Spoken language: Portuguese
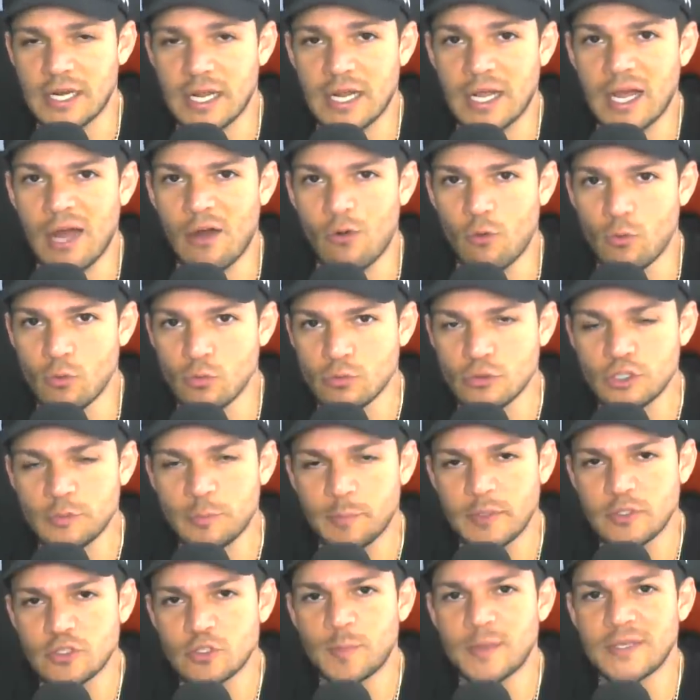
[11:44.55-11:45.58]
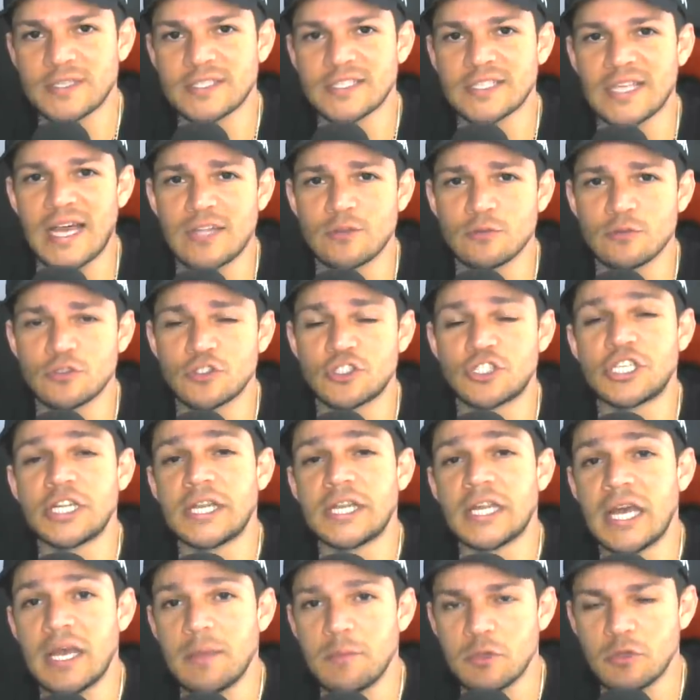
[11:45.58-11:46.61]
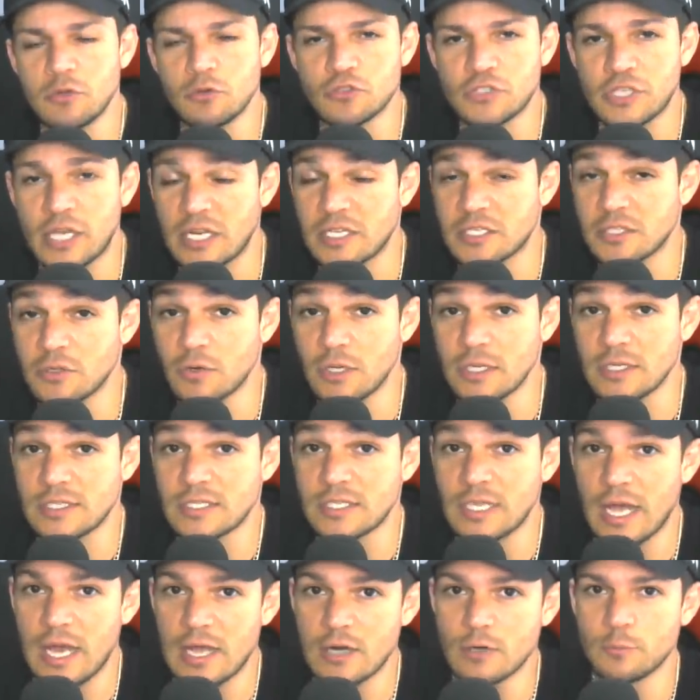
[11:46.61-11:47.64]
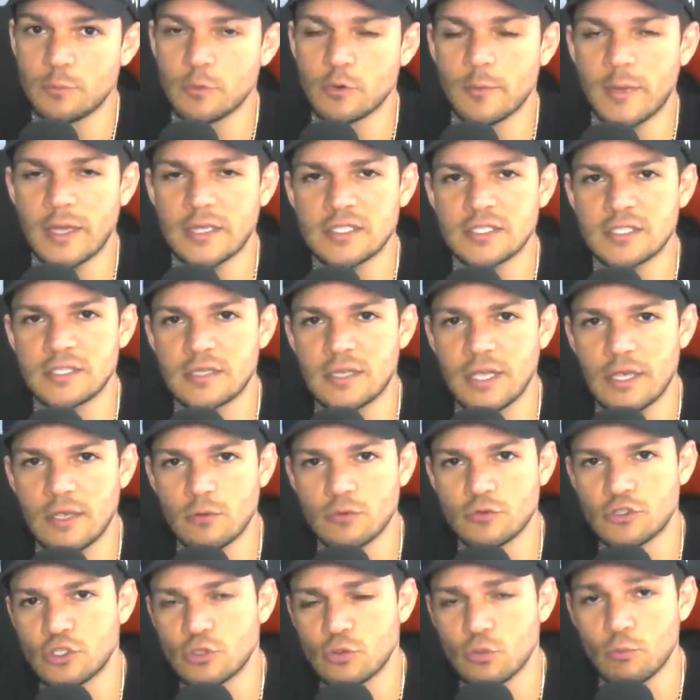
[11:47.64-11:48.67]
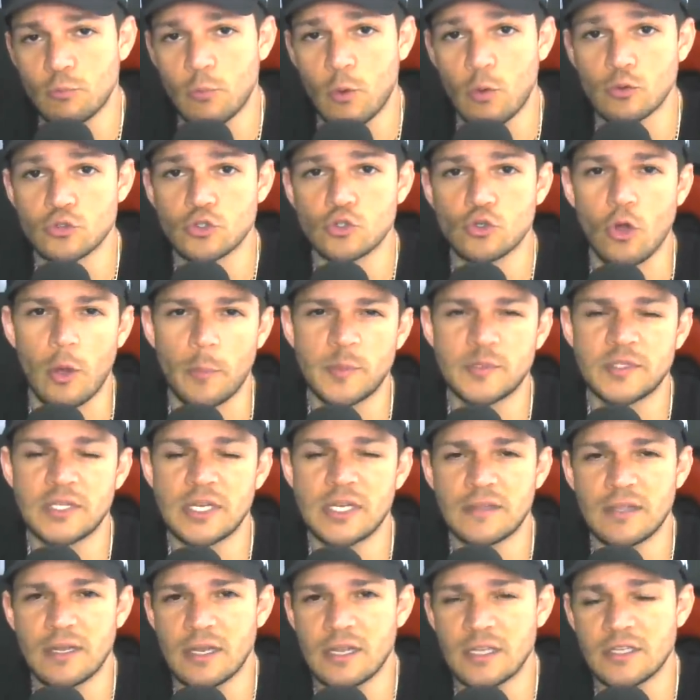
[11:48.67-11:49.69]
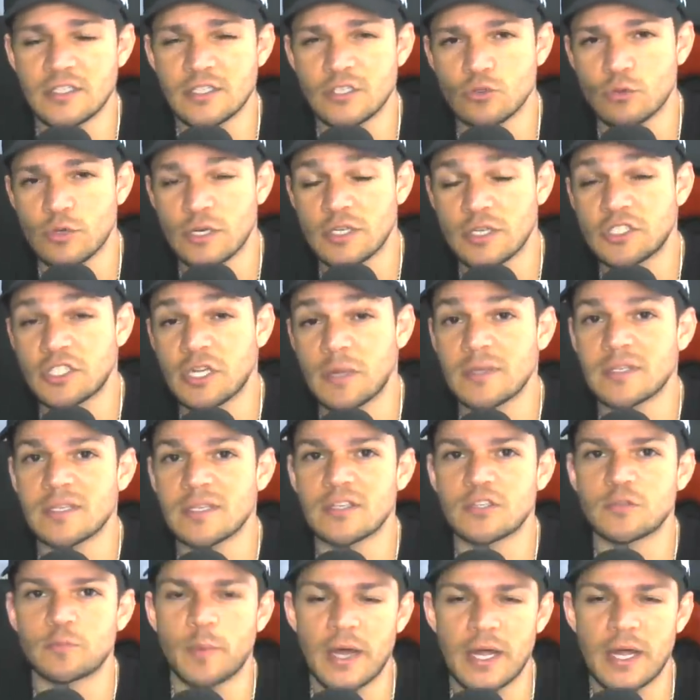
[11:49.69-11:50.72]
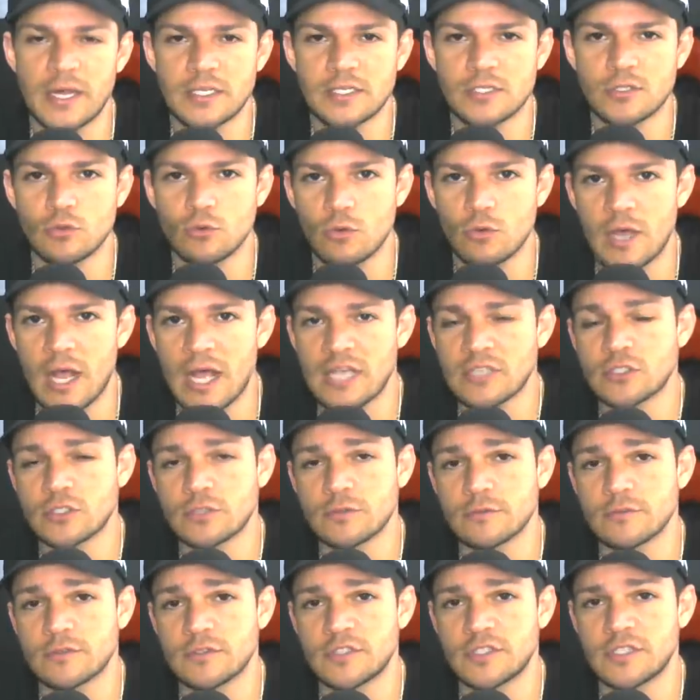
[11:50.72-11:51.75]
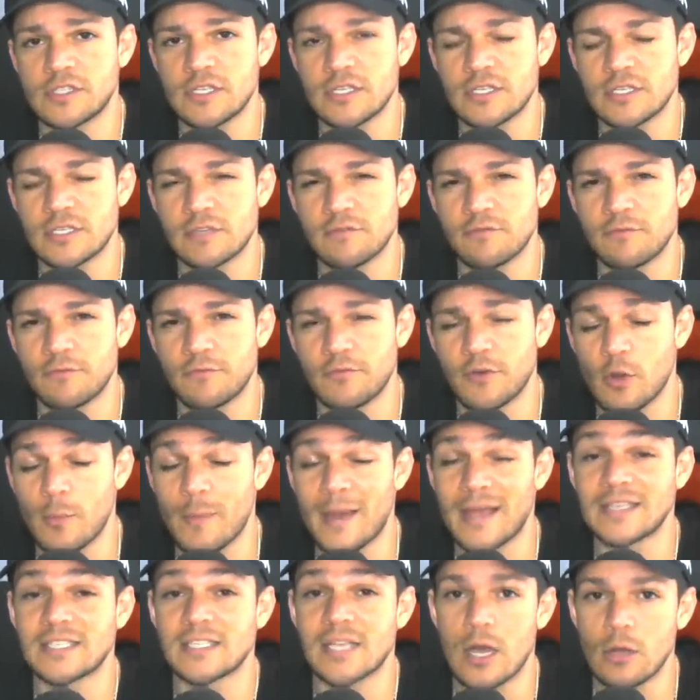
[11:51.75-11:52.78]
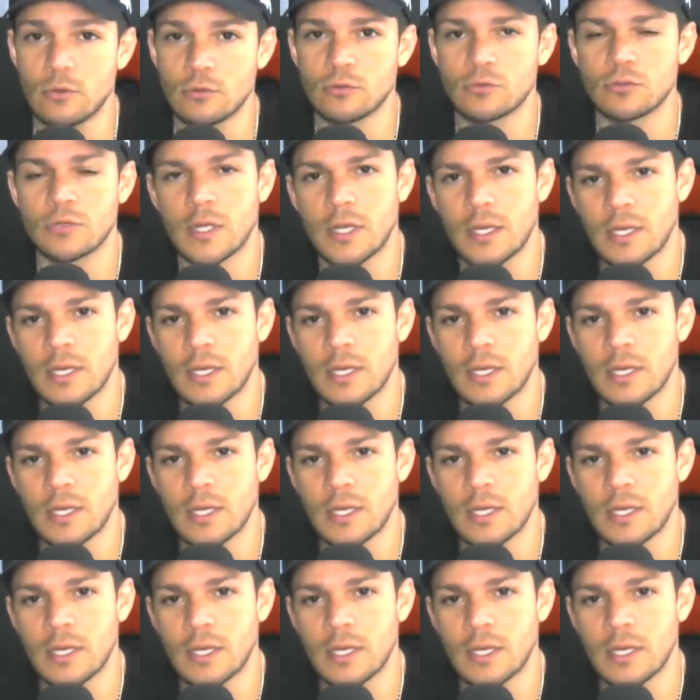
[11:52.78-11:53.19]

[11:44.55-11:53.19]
K1 de pesos pesados, dinâmico, os caras não cansaram, por mais que tenham tido bons golpes ali na linha de cintura de ambas as partes, o gás se, se falou mais alto.